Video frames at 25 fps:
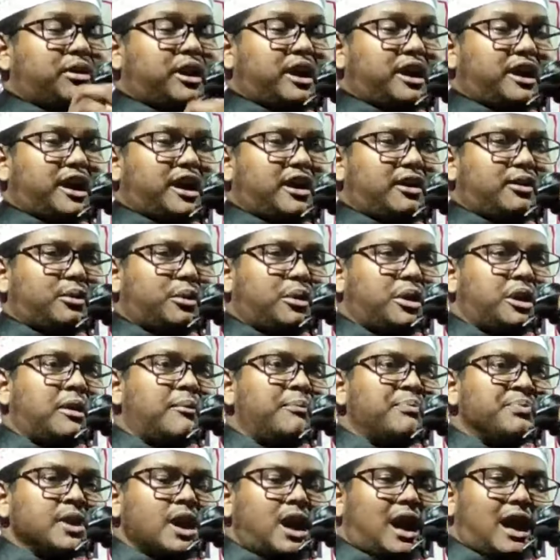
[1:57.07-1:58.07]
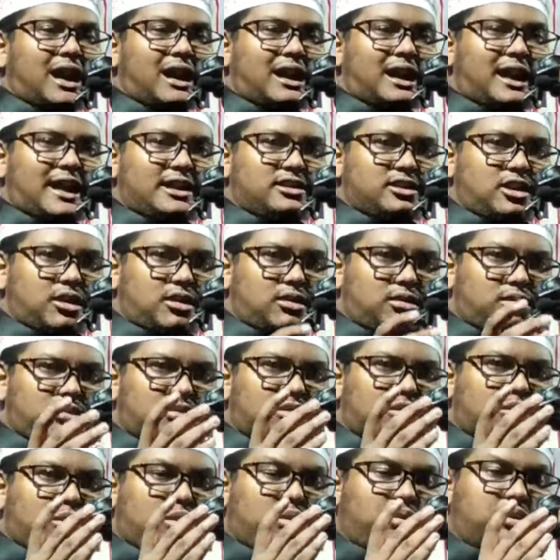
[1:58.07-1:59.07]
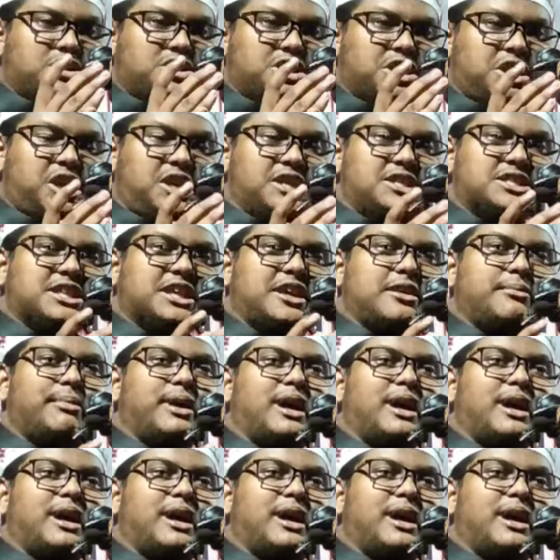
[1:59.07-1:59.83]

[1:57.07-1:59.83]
ফায়াকুন আল্লাহ যখন কোনো জিনিসকে